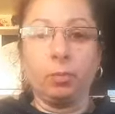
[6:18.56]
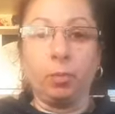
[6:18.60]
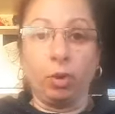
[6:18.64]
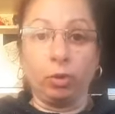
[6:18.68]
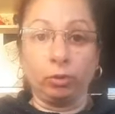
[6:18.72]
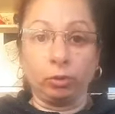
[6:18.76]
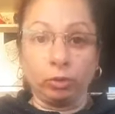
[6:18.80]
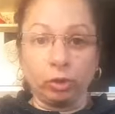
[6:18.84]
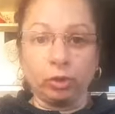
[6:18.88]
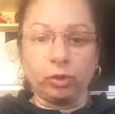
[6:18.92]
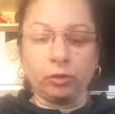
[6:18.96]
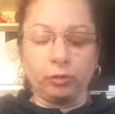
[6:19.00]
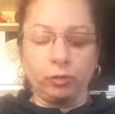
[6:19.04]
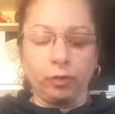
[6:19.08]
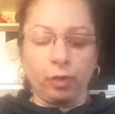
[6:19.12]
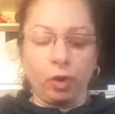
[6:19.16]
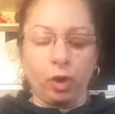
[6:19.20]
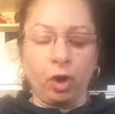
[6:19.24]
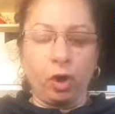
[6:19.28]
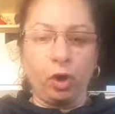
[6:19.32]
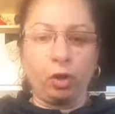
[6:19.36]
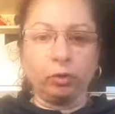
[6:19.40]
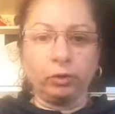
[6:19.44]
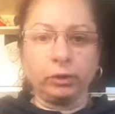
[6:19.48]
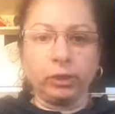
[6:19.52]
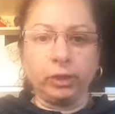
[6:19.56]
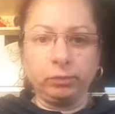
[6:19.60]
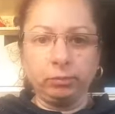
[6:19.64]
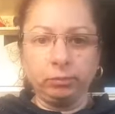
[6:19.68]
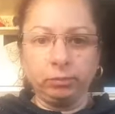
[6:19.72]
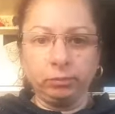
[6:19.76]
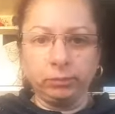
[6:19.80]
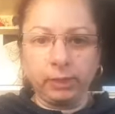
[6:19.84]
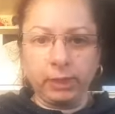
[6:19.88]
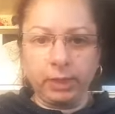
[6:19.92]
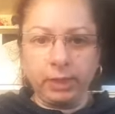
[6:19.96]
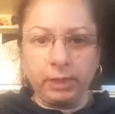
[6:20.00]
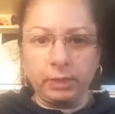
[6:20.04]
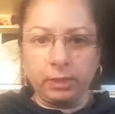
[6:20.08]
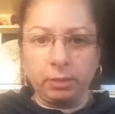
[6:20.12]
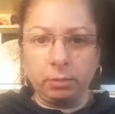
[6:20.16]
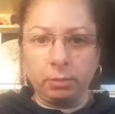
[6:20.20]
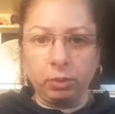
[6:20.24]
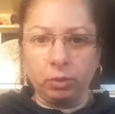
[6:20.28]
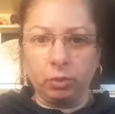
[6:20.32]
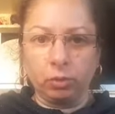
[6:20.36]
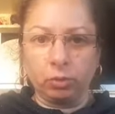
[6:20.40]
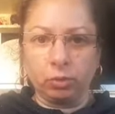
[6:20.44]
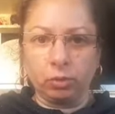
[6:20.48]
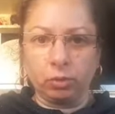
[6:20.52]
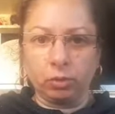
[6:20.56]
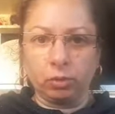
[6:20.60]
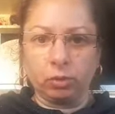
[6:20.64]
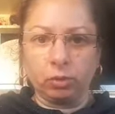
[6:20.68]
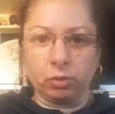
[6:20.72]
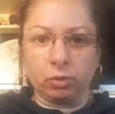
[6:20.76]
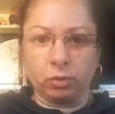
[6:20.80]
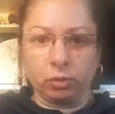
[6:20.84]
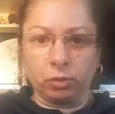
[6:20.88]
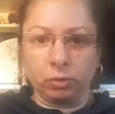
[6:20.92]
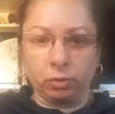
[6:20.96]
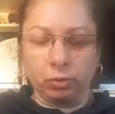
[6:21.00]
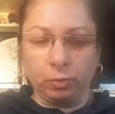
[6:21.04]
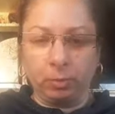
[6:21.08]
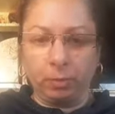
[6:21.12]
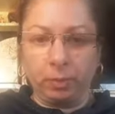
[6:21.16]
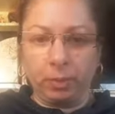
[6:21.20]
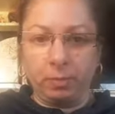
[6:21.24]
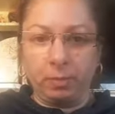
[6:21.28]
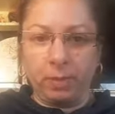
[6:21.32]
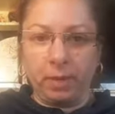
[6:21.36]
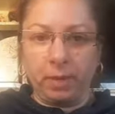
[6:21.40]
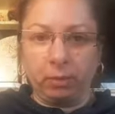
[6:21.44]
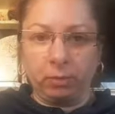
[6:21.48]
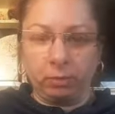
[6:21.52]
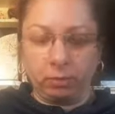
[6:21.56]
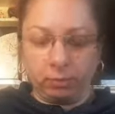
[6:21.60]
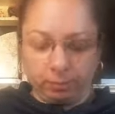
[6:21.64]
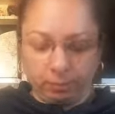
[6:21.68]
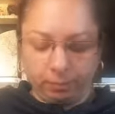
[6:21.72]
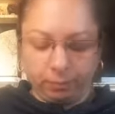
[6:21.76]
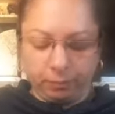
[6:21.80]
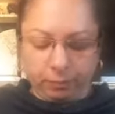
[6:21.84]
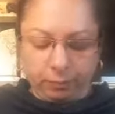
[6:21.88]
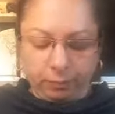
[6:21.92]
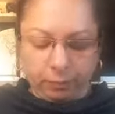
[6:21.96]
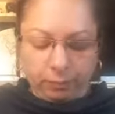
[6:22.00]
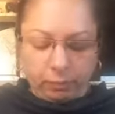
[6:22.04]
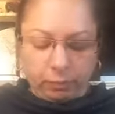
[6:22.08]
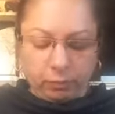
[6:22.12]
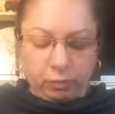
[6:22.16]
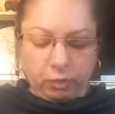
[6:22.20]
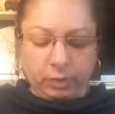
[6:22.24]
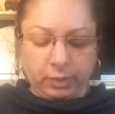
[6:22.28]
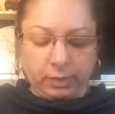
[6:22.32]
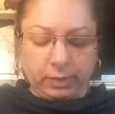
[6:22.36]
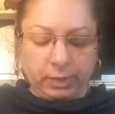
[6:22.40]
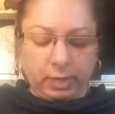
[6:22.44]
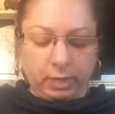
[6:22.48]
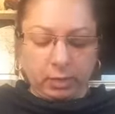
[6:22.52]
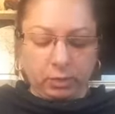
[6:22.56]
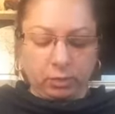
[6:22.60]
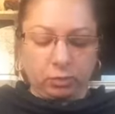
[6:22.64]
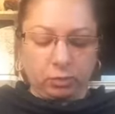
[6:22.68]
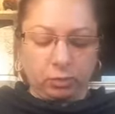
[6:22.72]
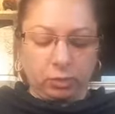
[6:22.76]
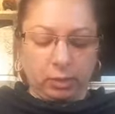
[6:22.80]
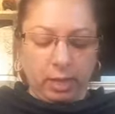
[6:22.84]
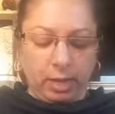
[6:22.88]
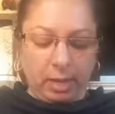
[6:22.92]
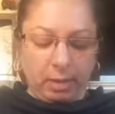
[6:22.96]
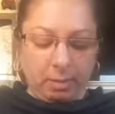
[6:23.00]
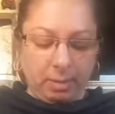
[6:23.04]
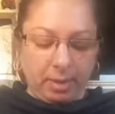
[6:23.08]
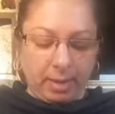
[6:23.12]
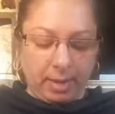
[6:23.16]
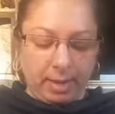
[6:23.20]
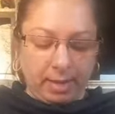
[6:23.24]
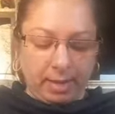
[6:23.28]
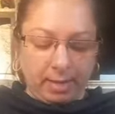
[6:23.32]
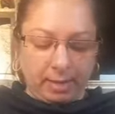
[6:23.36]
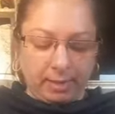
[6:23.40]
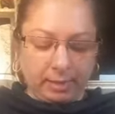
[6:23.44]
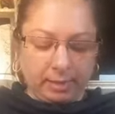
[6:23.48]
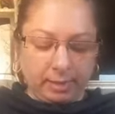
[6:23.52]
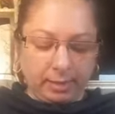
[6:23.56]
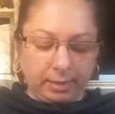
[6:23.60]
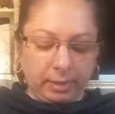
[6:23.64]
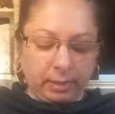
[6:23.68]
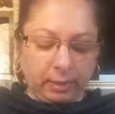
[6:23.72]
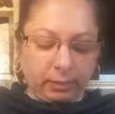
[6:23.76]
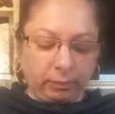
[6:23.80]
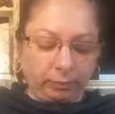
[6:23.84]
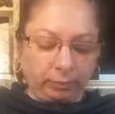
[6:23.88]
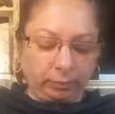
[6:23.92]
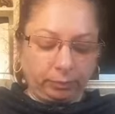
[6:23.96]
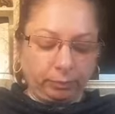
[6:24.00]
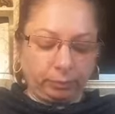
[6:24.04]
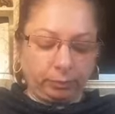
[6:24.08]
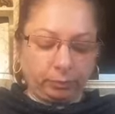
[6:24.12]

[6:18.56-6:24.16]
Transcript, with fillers: Bom, eu tô de volta. 15 minutos do primeiro descanso da massa.